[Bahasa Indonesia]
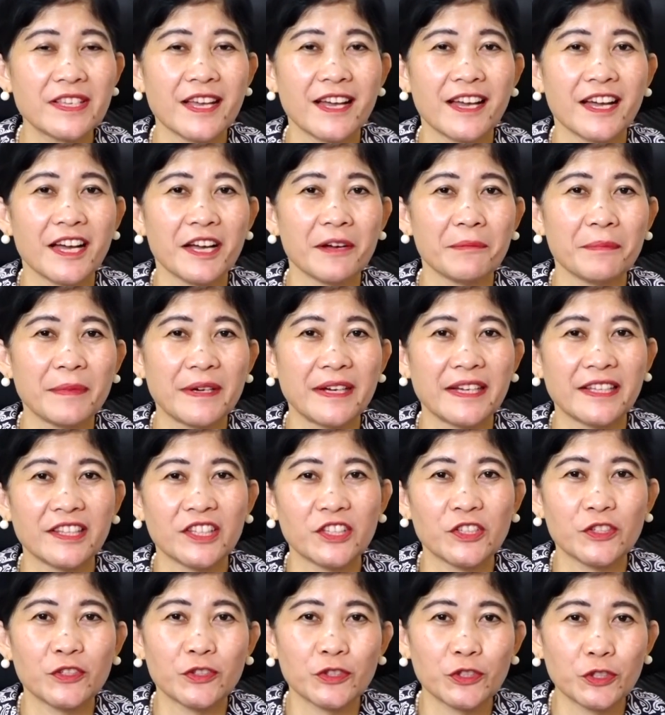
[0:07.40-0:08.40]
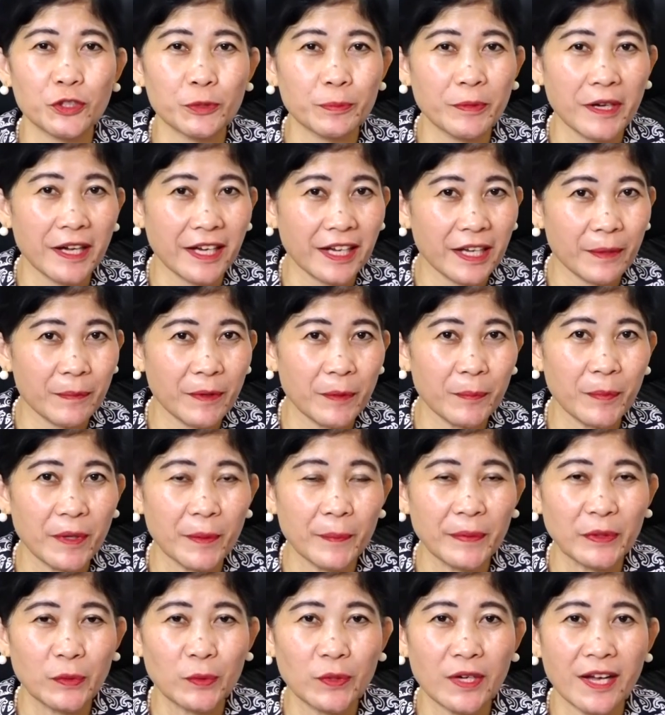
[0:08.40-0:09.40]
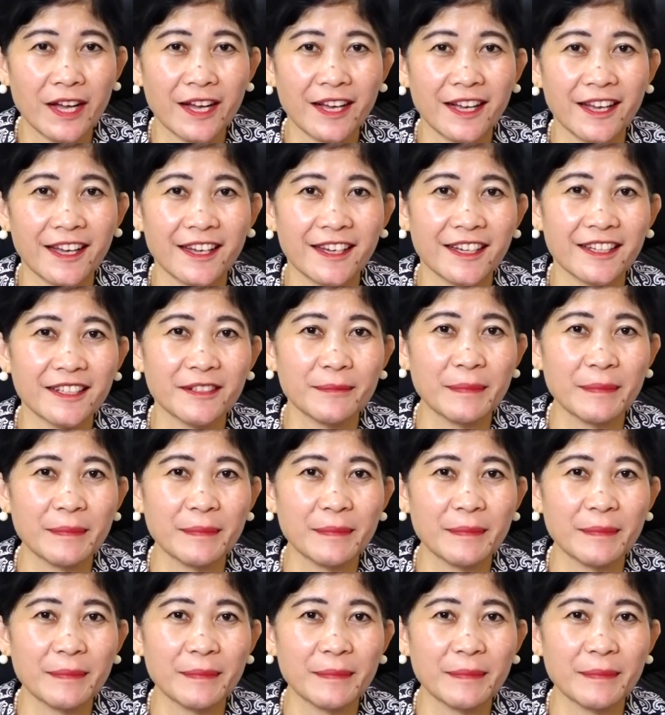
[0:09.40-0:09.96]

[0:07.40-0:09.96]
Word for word: sahabat YouTube HKBP Petukangan,